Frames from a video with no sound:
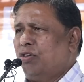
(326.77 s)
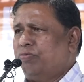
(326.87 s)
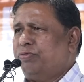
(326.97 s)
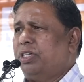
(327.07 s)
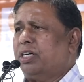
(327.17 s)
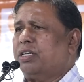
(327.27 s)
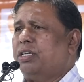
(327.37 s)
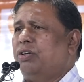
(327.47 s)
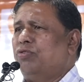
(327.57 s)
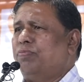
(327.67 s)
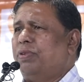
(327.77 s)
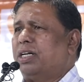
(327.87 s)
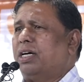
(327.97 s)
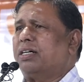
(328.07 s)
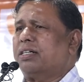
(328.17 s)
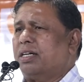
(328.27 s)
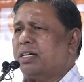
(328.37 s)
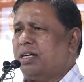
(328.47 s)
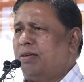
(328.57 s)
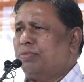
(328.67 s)
ऑब्जेक्टिव बनाकर
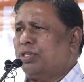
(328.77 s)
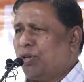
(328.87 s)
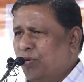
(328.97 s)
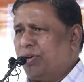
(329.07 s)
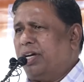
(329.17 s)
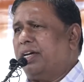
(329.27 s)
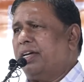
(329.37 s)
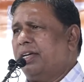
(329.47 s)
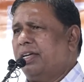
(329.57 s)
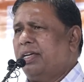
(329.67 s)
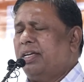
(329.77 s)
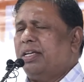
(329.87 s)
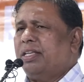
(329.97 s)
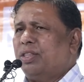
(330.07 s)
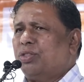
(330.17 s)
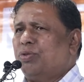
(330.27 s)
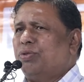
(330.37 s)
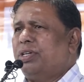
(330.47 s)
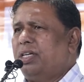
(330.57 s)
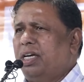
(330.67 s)
काम करोगे
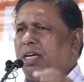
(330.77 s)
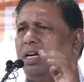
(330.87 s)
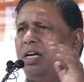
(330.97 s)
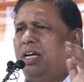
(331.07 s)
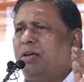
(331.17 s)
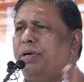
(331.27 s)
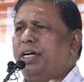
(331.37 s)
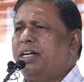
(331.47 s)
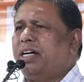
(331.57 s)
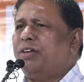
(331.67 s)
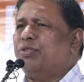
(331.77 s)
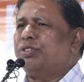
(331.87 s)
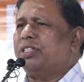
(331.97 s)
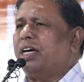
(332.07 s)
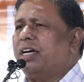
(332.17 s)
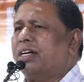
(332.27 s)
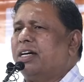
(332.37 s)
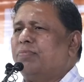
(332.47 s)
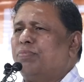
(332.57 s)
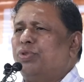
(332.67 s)
तो ये लिमिटेड हो
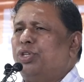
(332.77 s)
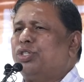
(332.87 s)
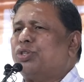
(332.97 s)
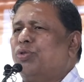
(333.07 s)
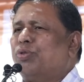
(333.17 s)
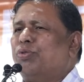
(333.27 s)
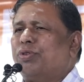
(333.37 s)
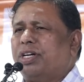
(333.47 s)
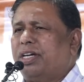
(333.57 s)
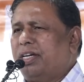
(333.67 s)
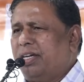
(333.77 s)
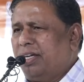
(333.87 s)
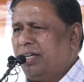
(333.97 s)
जाएगा बुद्धिस्ट लोगों के